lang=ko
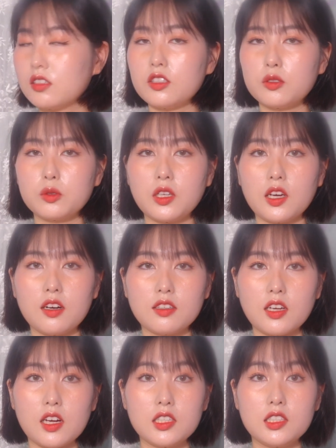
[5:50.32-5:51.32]
그리고 제가
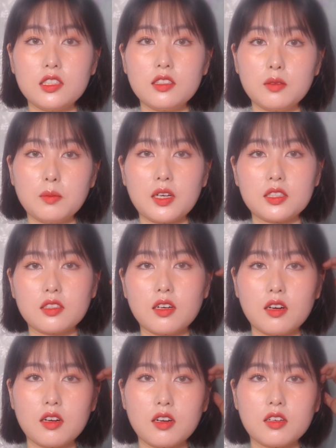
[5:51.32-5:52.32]
잘 쓰는
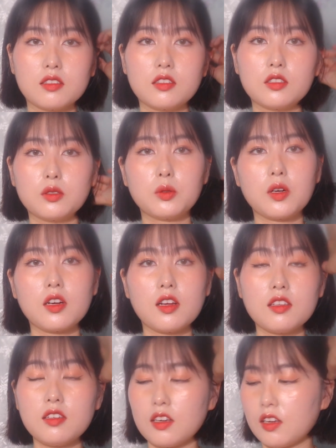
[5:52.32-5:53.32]
마스카라를 소개를
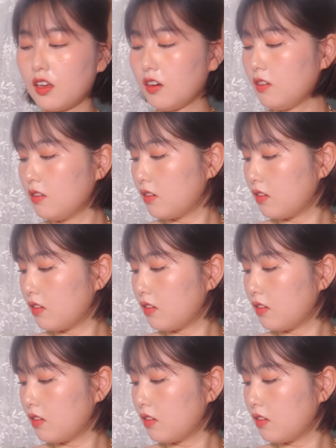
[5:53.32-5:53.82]
해드릴게요.